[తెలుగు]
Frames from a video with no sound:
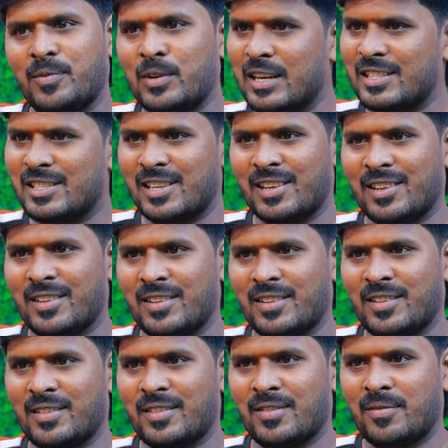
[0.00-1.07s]
ఫ్రెండ్సే
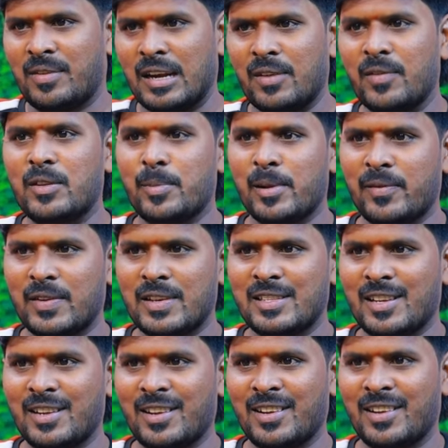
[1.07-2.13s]
ఫ్రెండ్ విత్
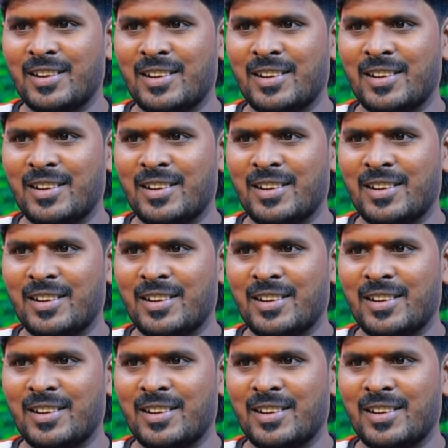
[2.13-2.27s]
బెనిఫిట్సా